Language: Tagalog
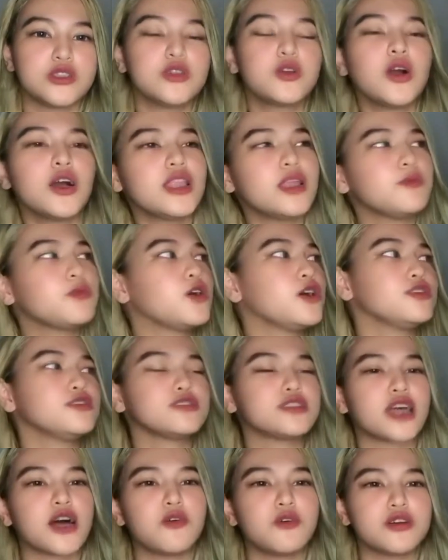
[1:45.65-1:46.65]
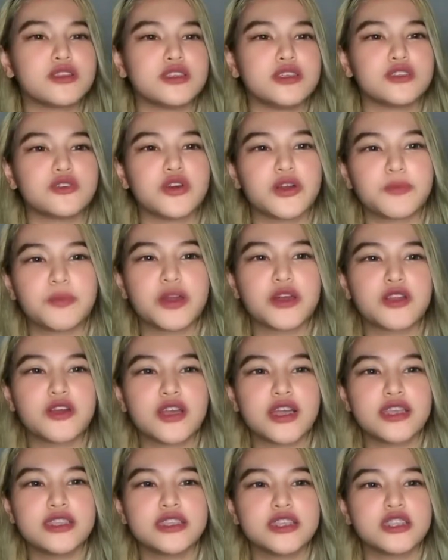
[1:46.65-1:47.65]
Di ko alam kung anong tawag dito eh.
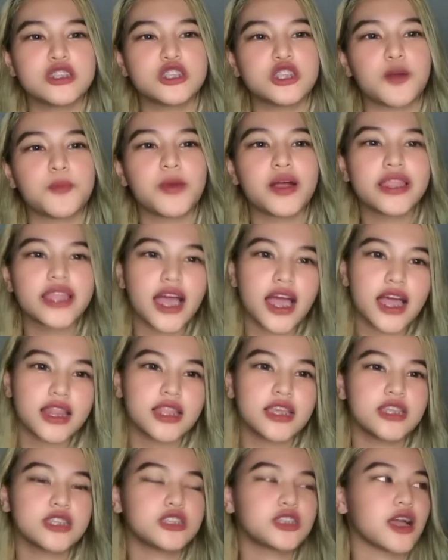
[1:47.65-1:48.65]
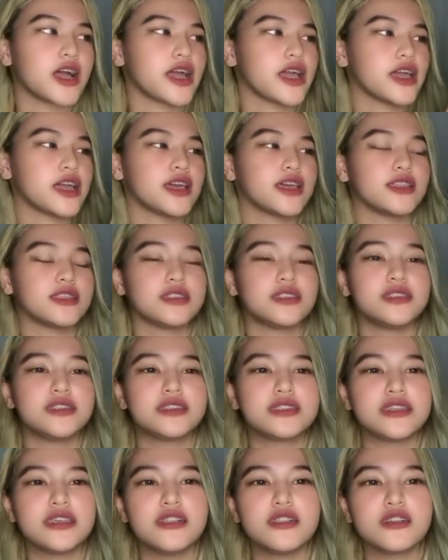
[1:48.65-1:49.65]
Pero ganyan siya. Panali siya and
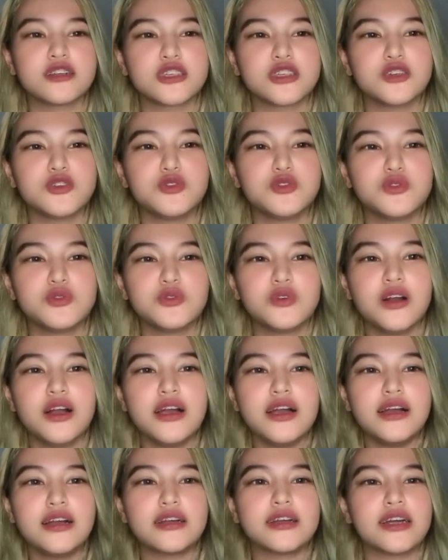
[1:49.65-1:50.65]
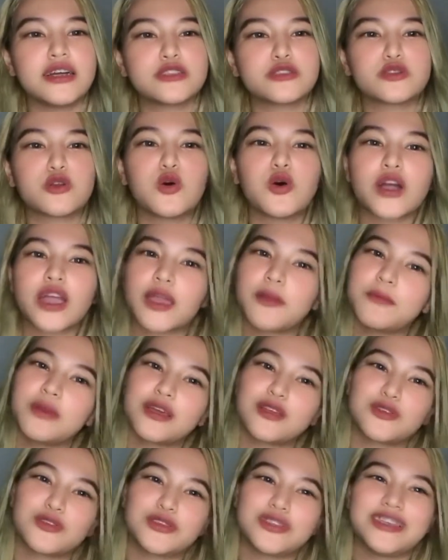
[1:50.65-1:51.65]
silk yung gantong
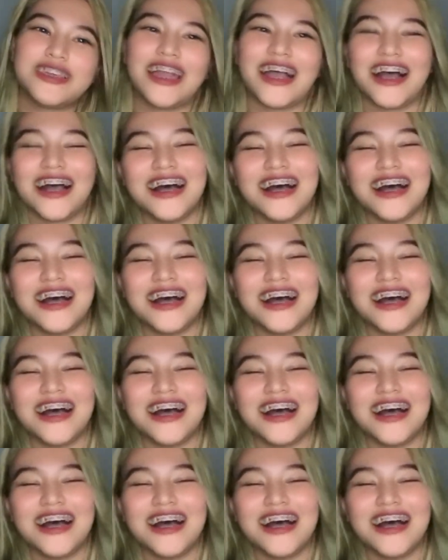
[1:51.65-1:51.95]
kemerot niya.